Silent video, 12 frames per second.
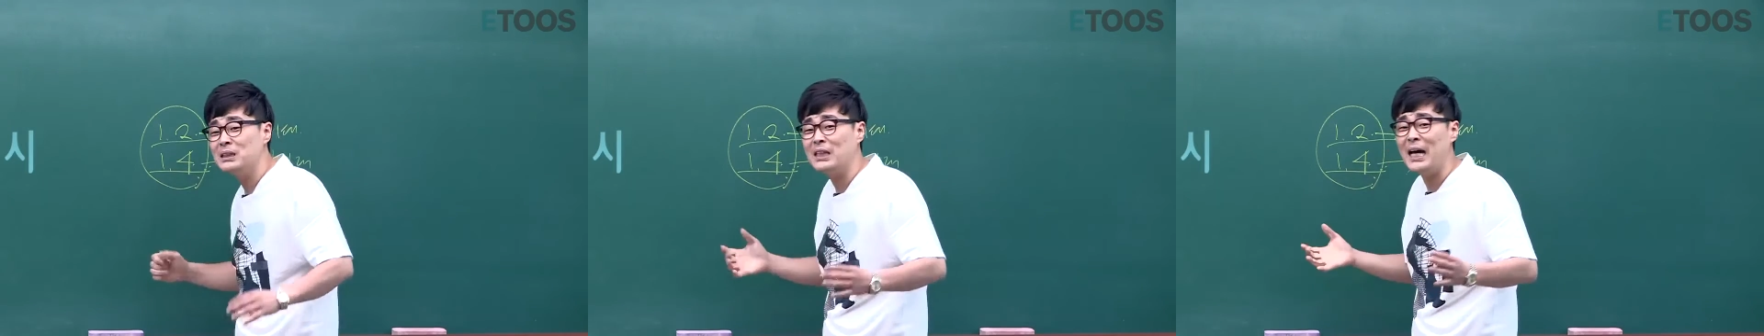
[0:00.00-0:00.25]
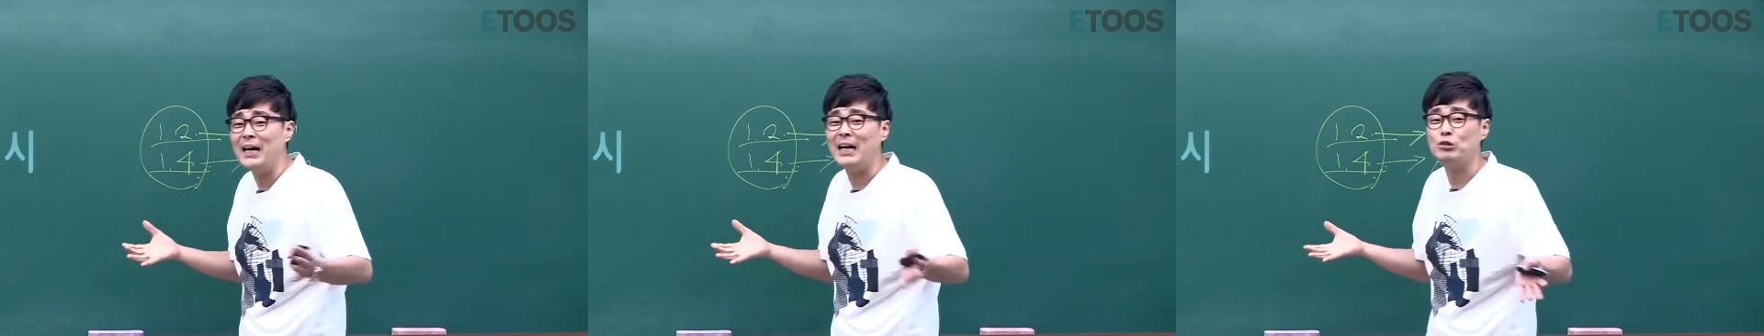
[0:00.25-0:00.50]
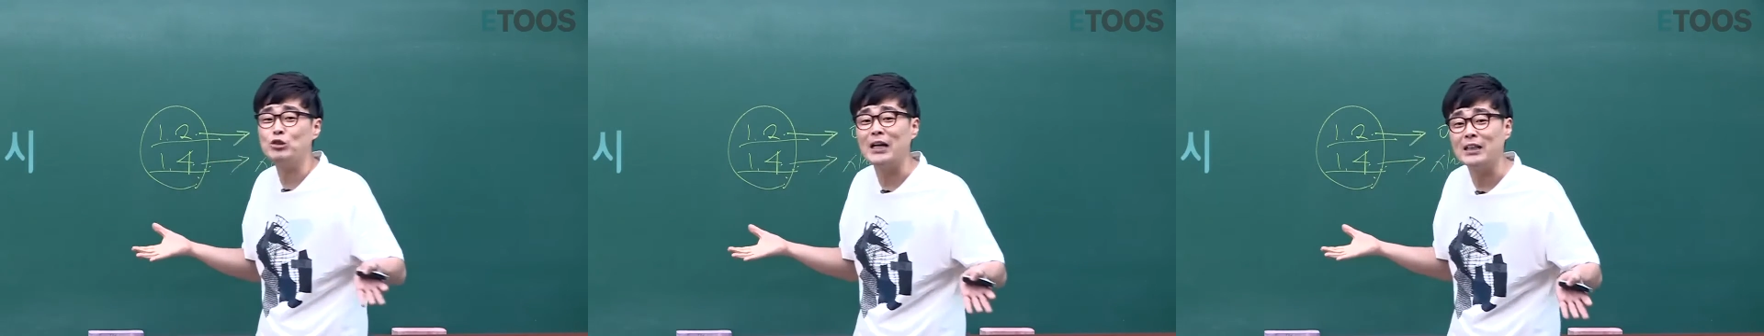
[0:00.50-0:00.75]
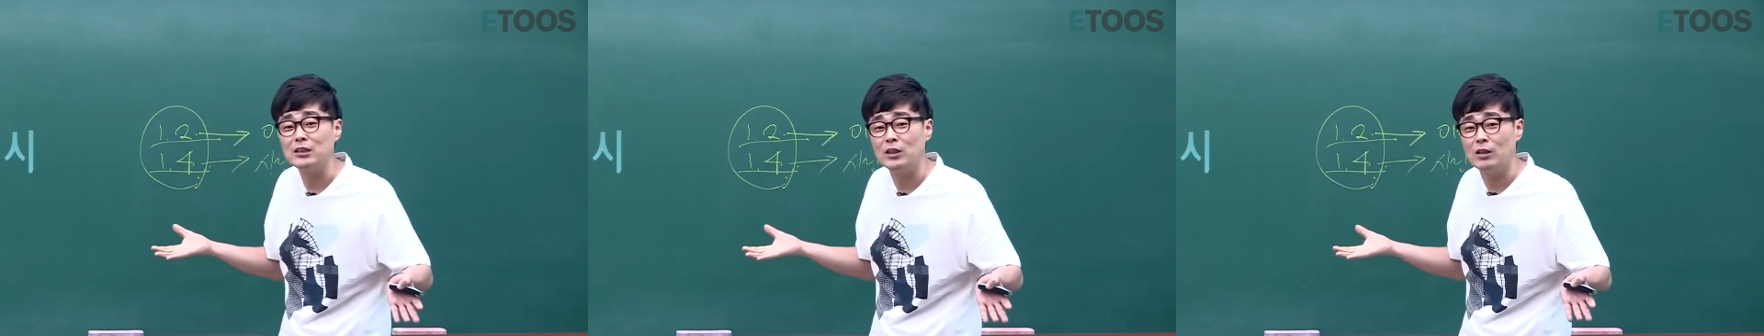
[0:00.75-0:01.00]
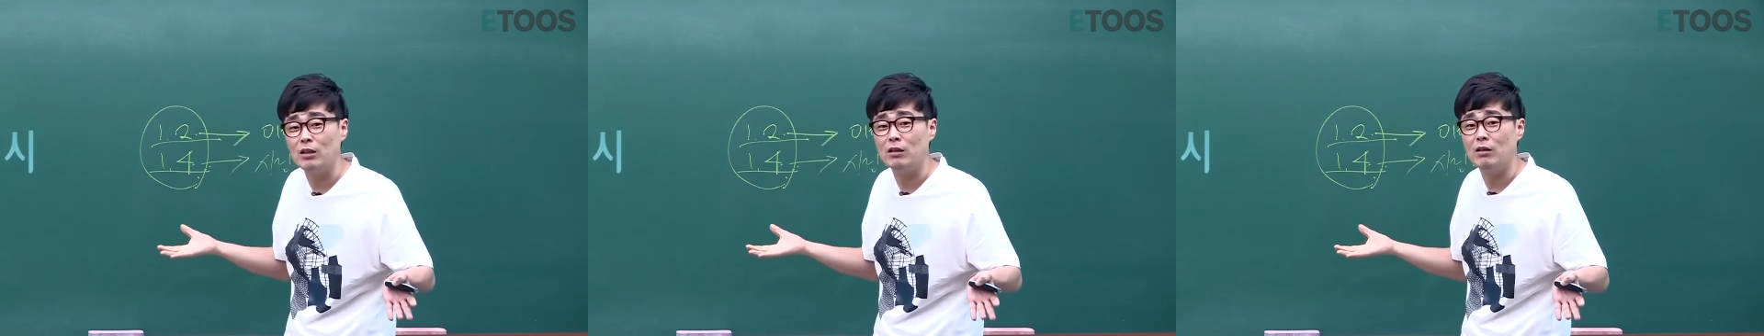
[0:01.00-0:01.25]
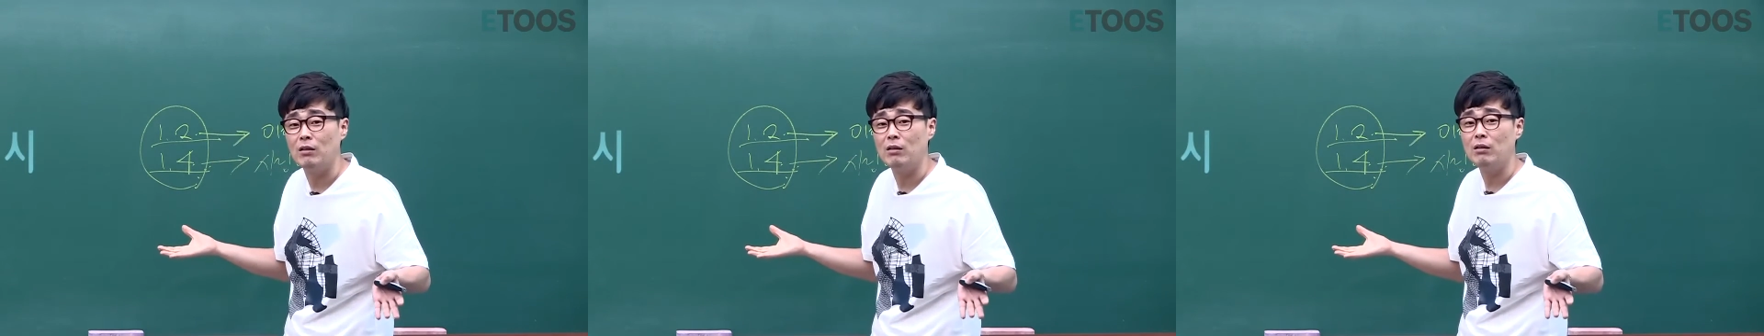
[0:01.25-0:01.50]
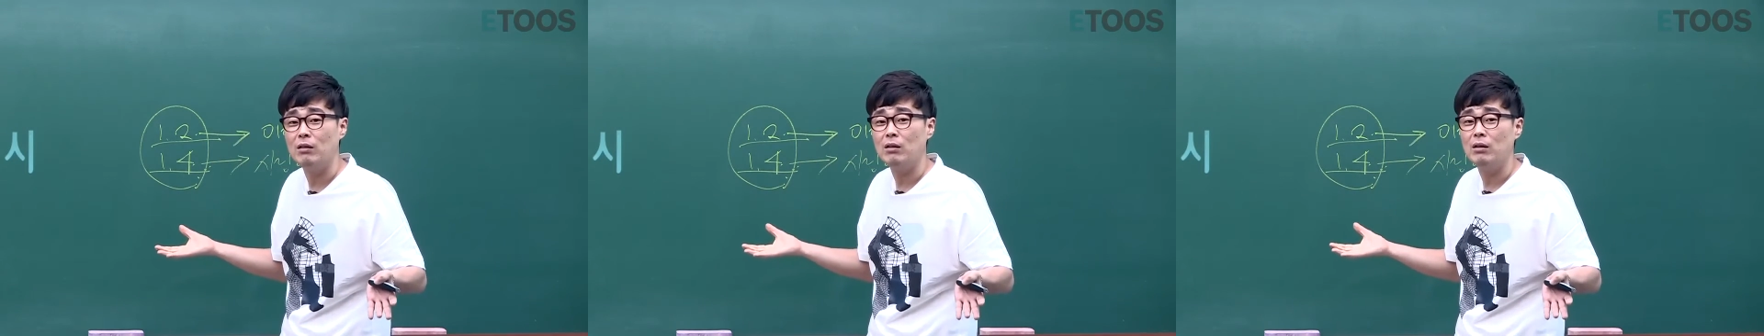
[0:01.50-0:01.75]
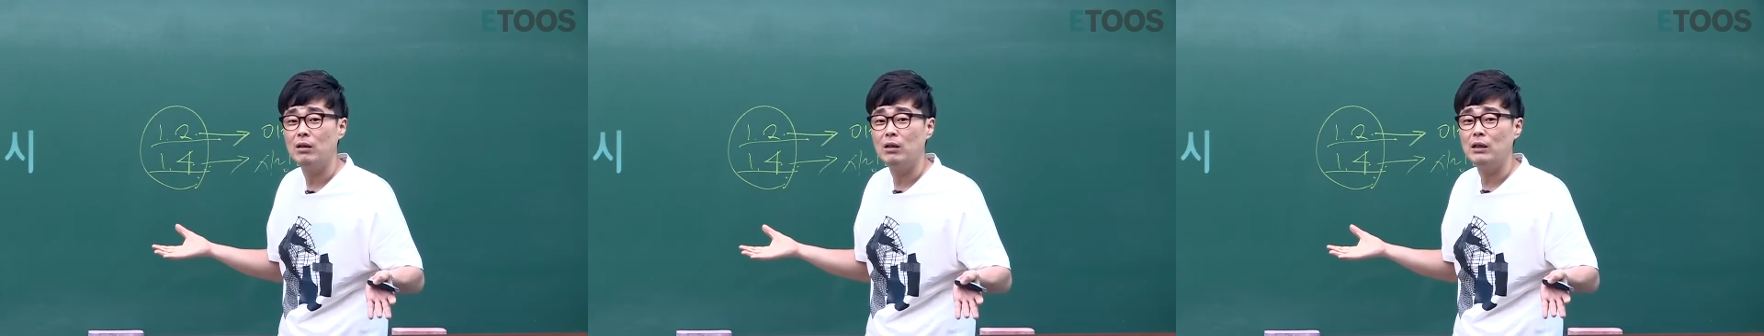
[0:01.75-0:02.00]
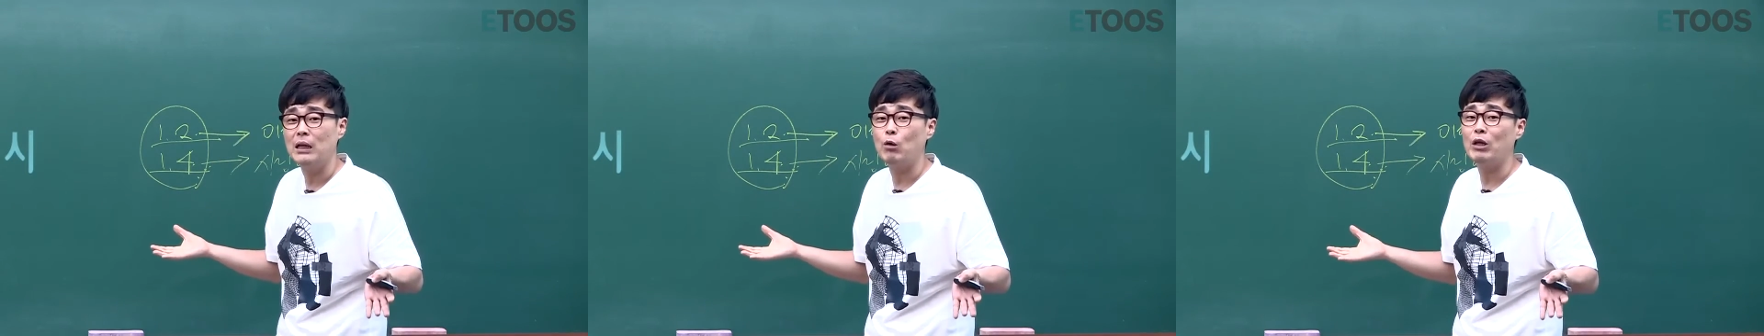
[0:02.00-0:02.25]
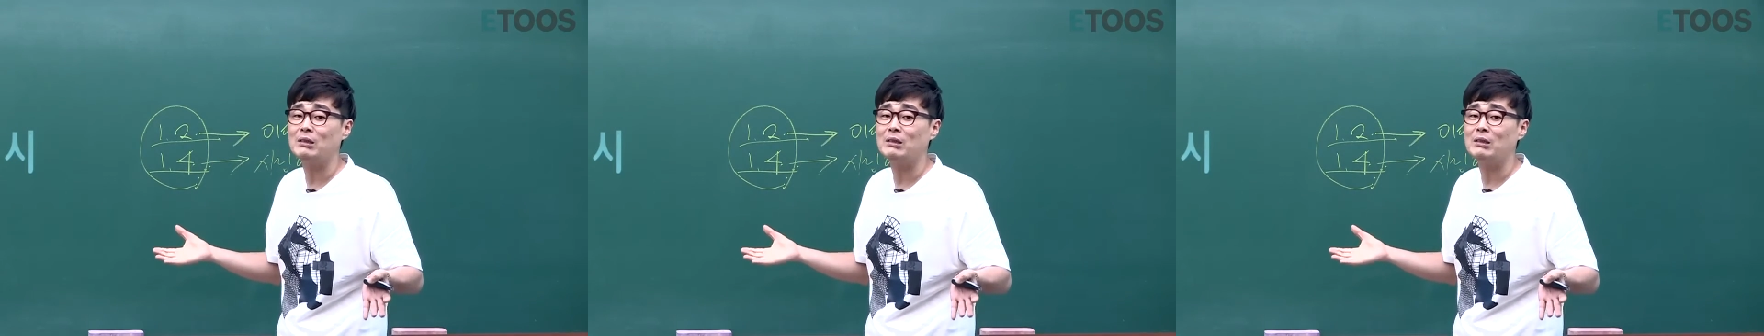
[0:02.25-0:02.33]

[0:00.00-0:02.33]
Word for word: 스카이 갈 줄 알았어요 라고